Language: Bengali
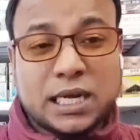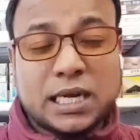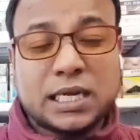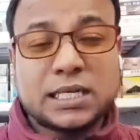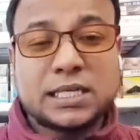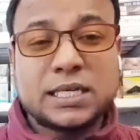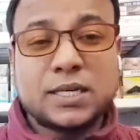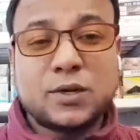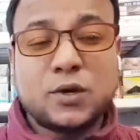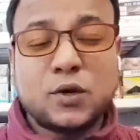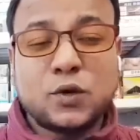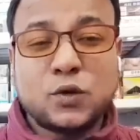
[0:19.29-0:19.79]

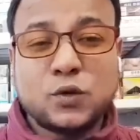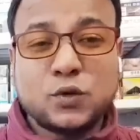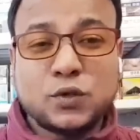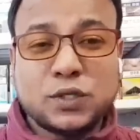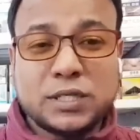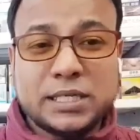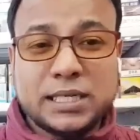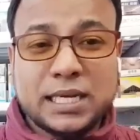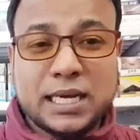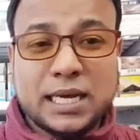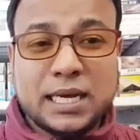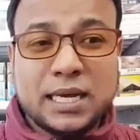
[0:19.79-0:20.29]
আকাশে কখনো
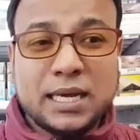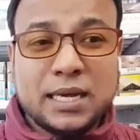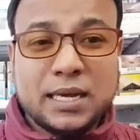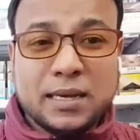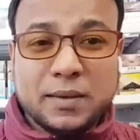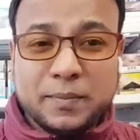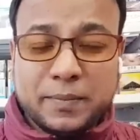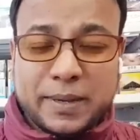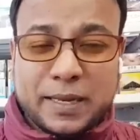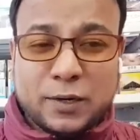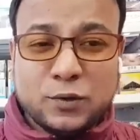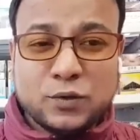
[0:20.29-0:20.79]
চীনা
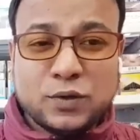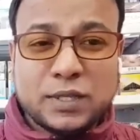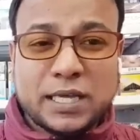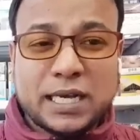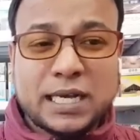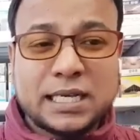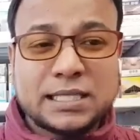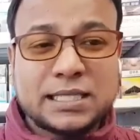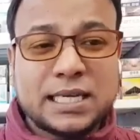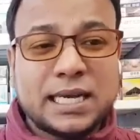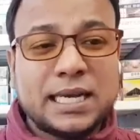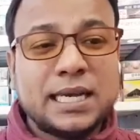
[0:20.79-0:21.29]
বেলুন
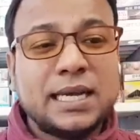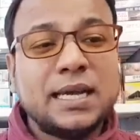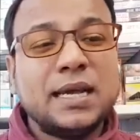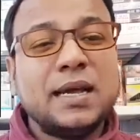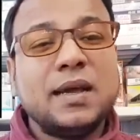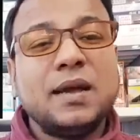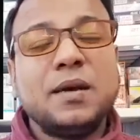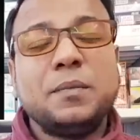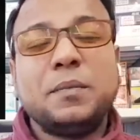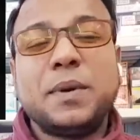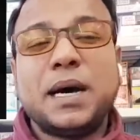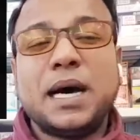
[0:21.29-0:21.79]
দেখা যায়
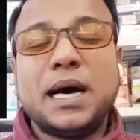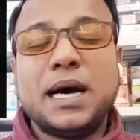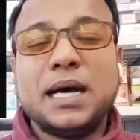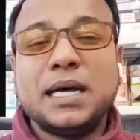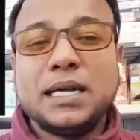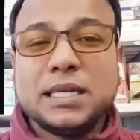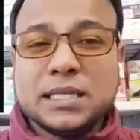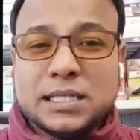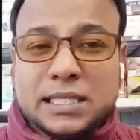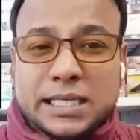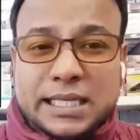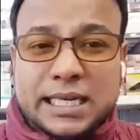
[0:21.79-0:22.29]
বা
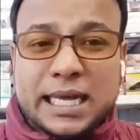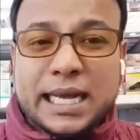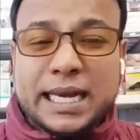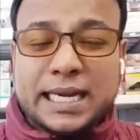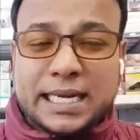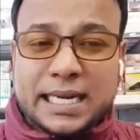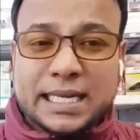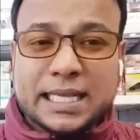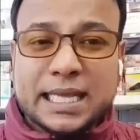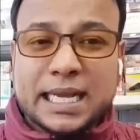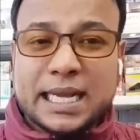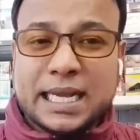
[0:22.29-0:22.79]
চীনা
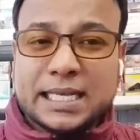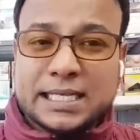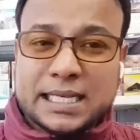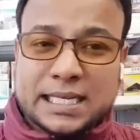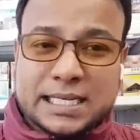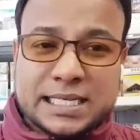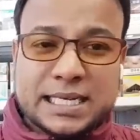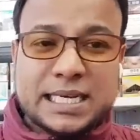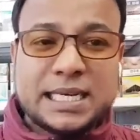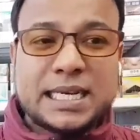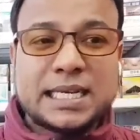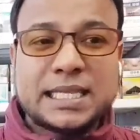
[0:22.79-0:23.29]
এটা দেখা
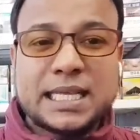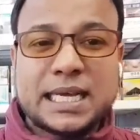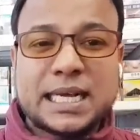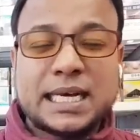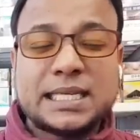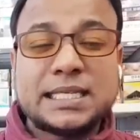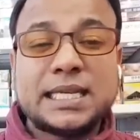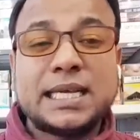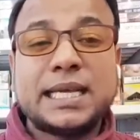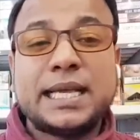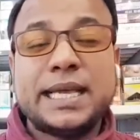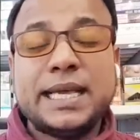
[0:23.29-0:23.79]
যায় সেটা
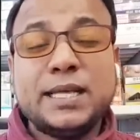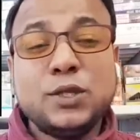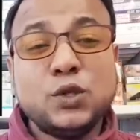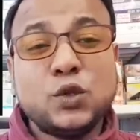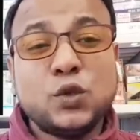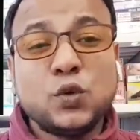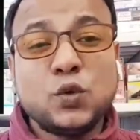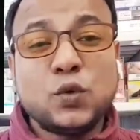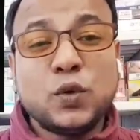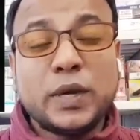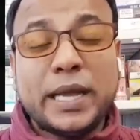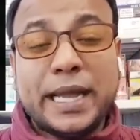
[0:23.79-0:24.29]
দেখা যায়
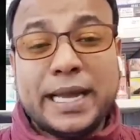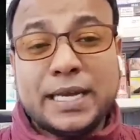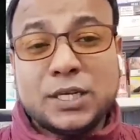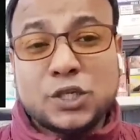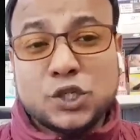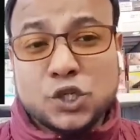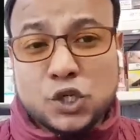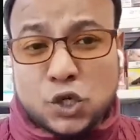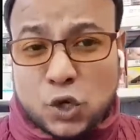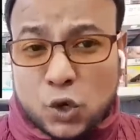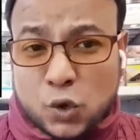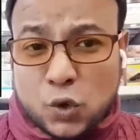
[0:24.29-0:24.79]
কিন্তু এই
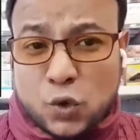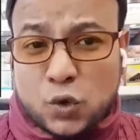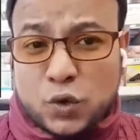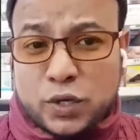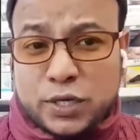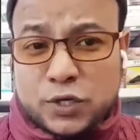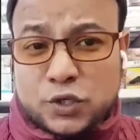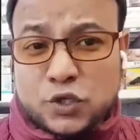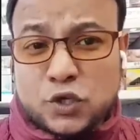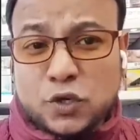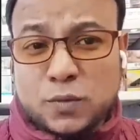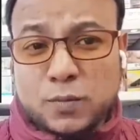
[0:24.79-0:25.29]
সকল
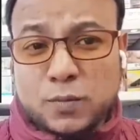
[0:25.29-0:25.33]
কিছুর